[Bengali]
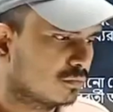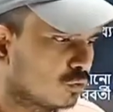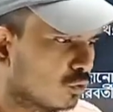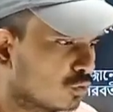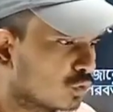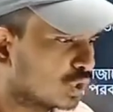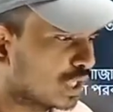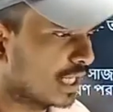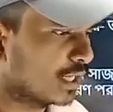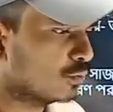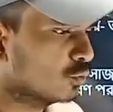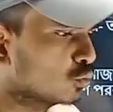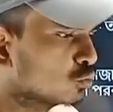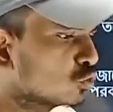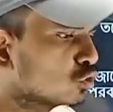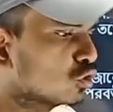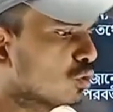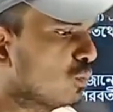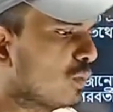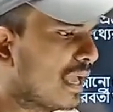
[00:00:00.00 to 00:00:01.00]
তথ্যের
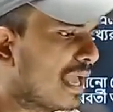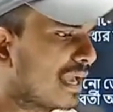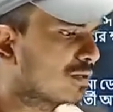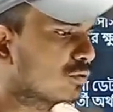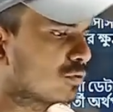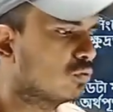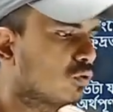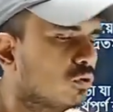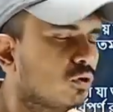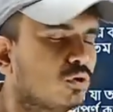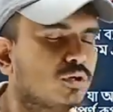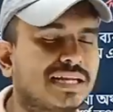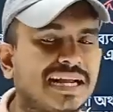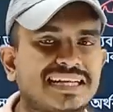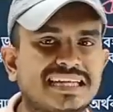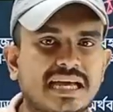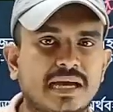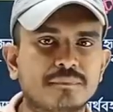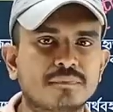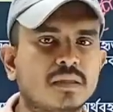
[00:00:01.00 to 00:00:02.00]
ক্ষুদ্রতম একক হলো
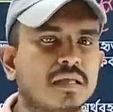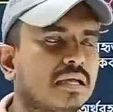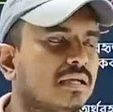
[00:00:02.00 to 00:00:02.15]
ডেটা